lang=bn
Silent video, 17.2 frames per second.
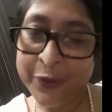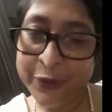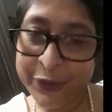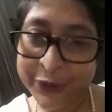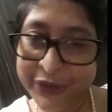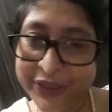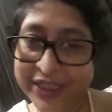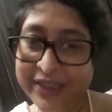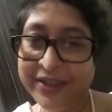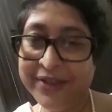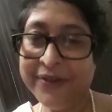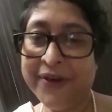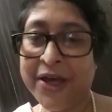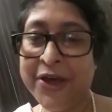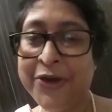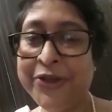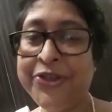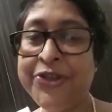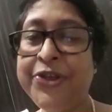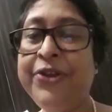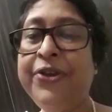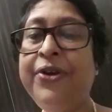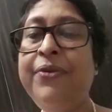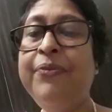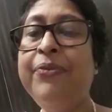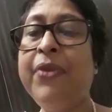পদ্ধতিতে দেওয়া হয়েছিল
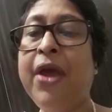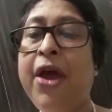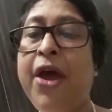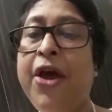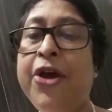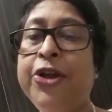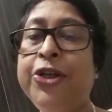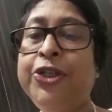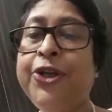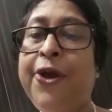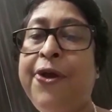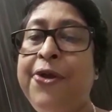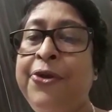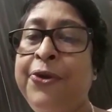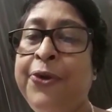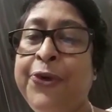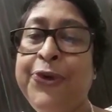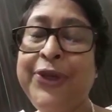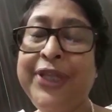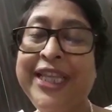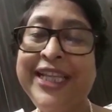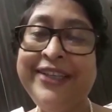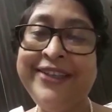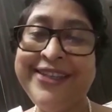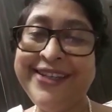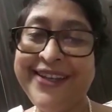স্বয়ং
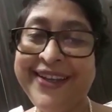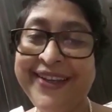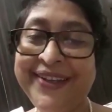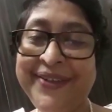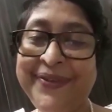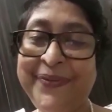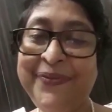গৌরীদি ছিলেন